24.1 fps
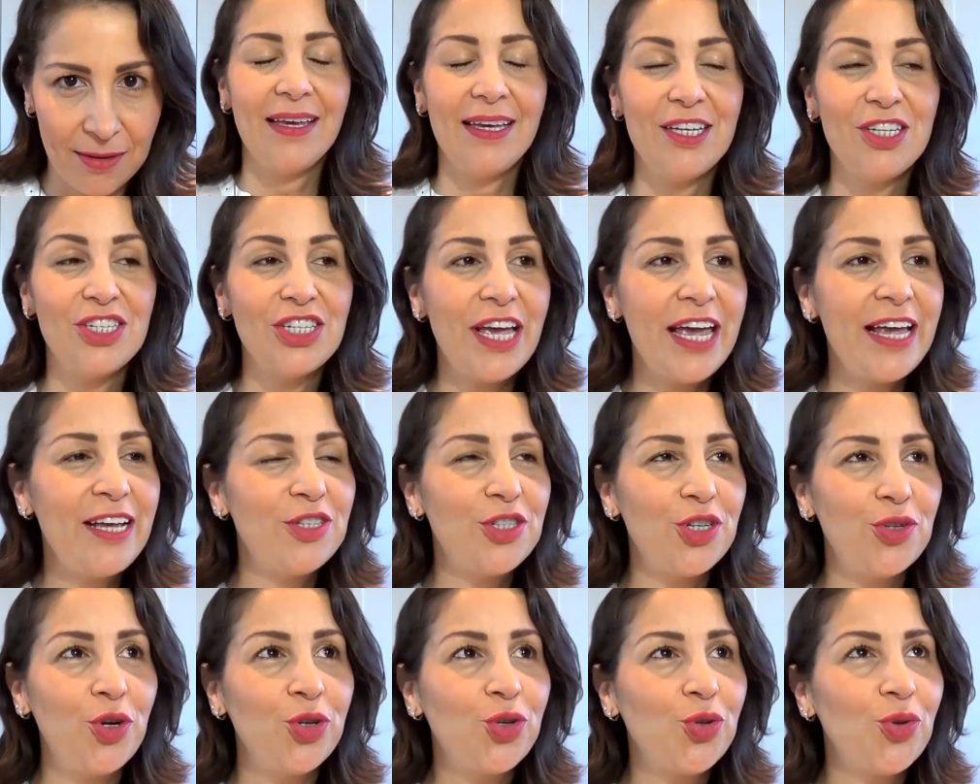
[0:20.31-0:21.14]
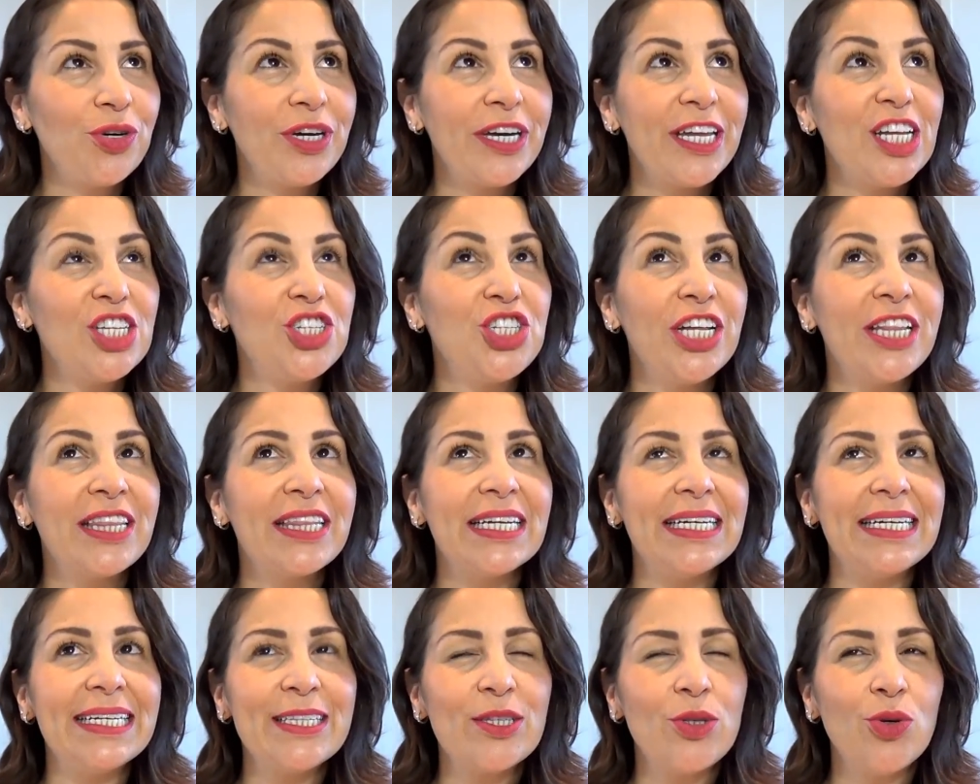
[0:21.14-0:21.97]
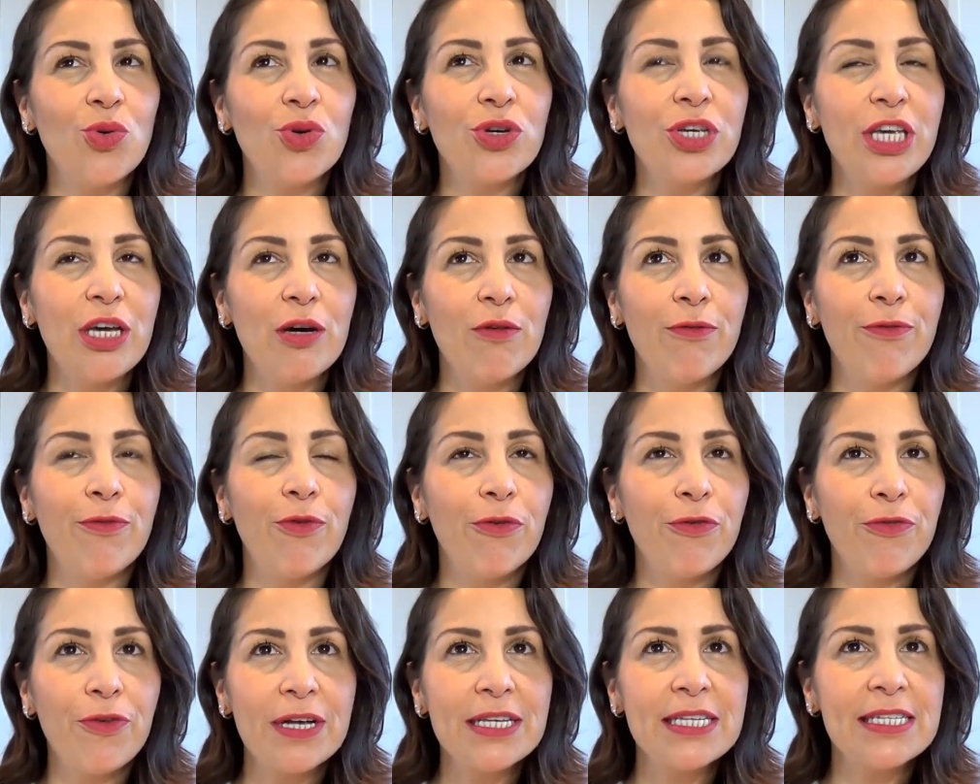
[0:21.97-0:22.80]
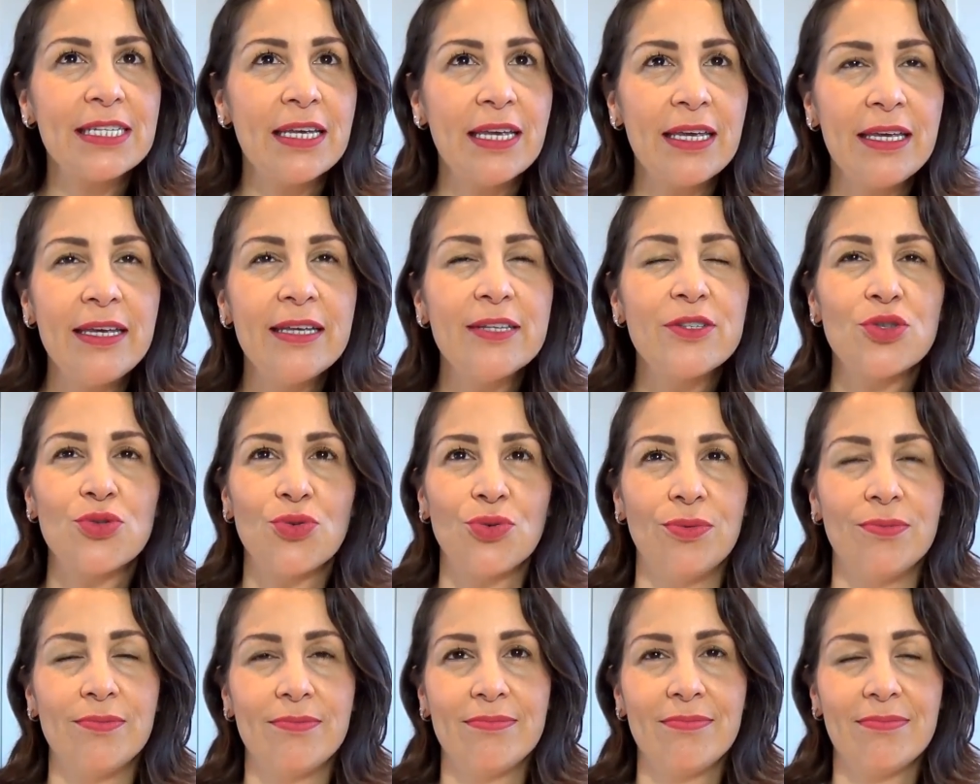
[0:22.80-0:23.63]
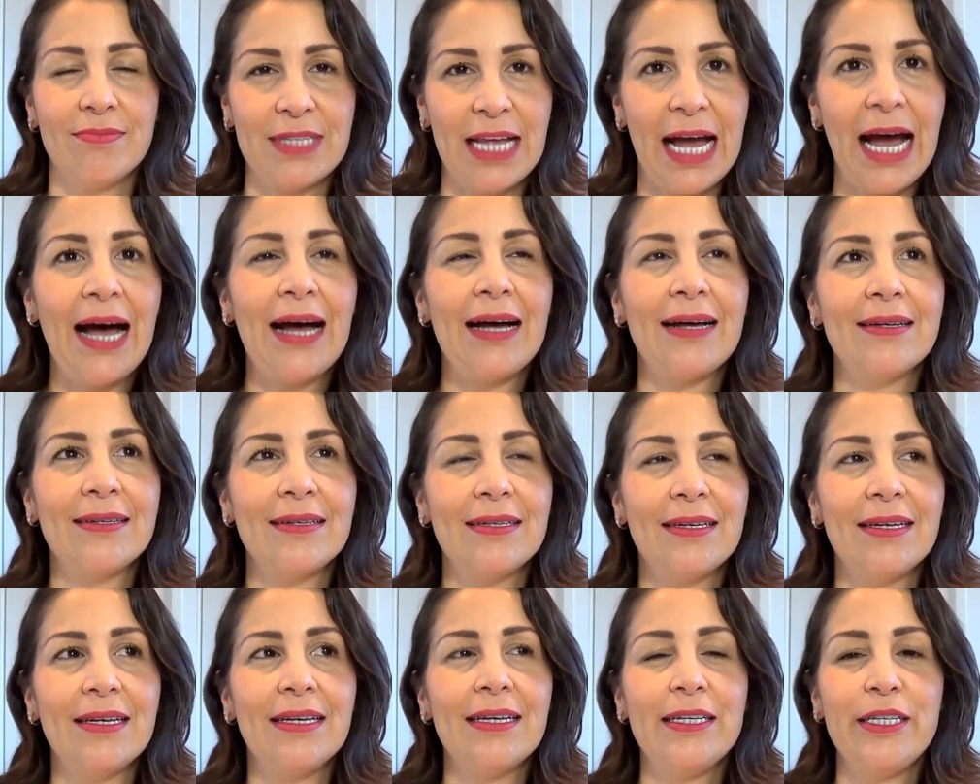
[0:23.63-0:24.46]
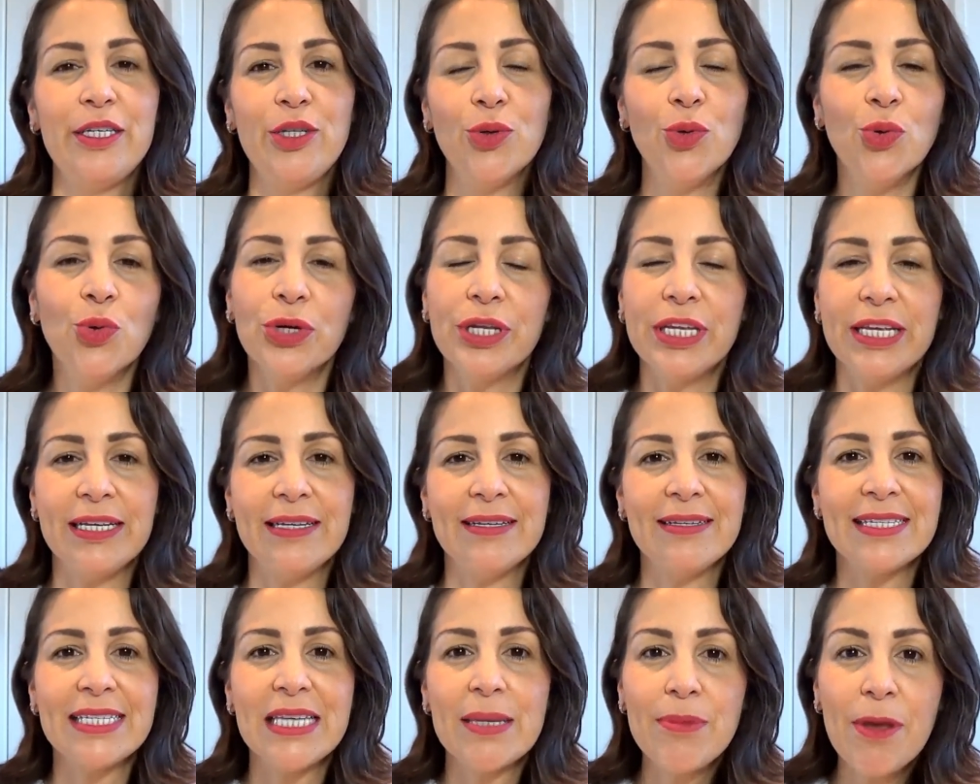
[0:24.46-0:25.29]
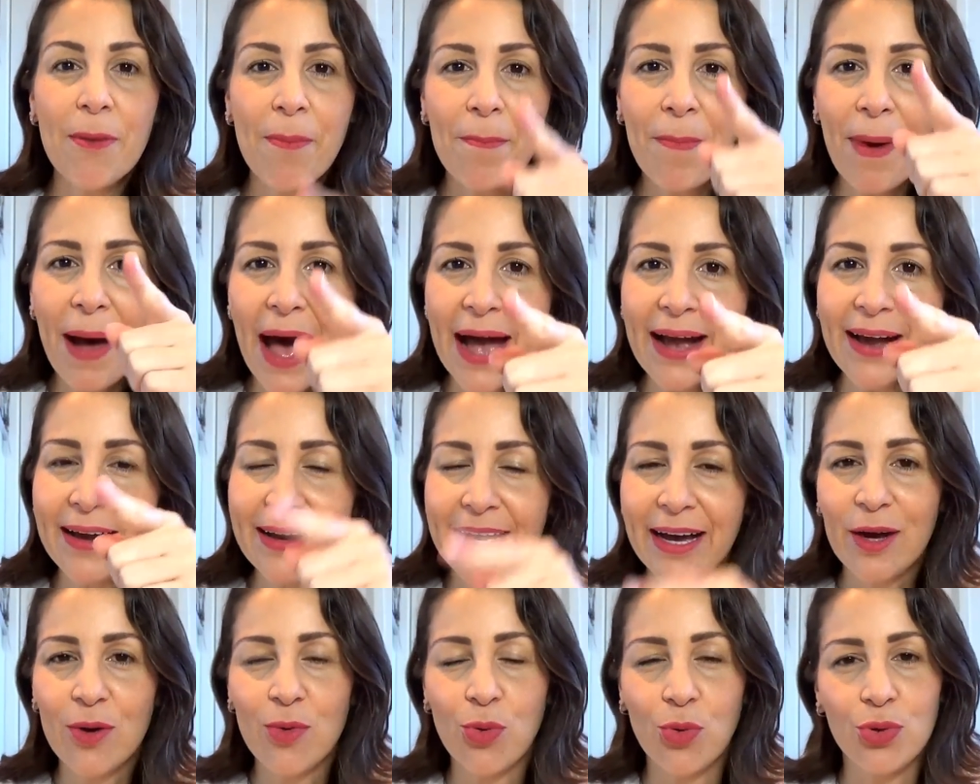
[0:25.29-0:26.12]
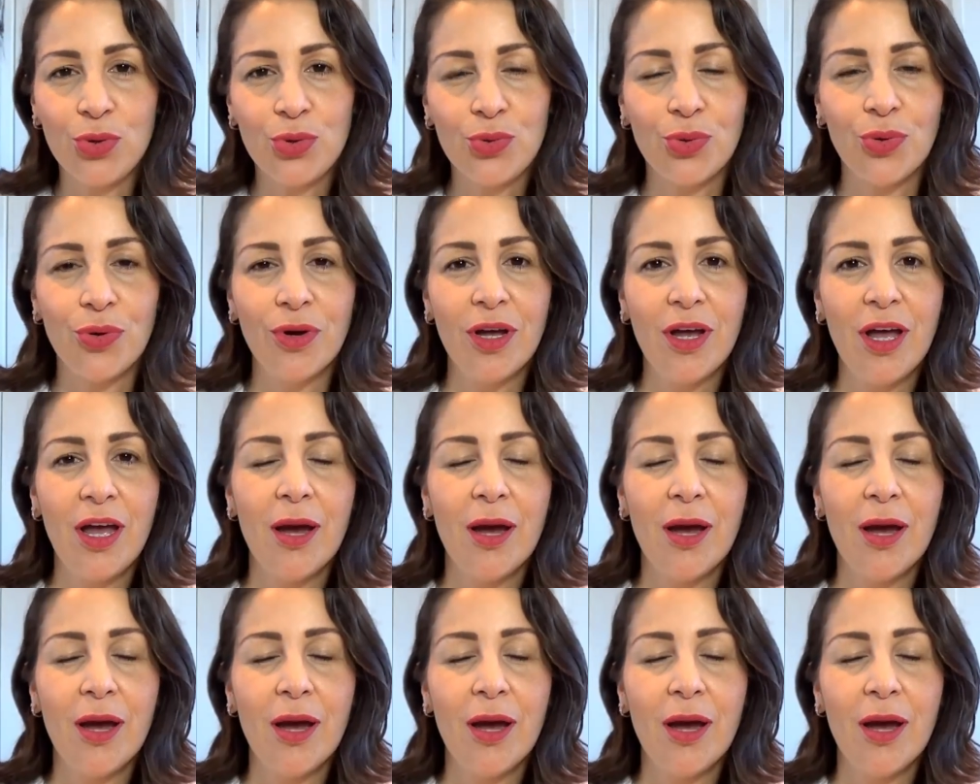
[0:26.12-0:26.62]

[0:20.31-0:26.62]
E, gente, eu não estou acreditando que eu vou fazer isso, tá? Yuri, você me paga, garoto.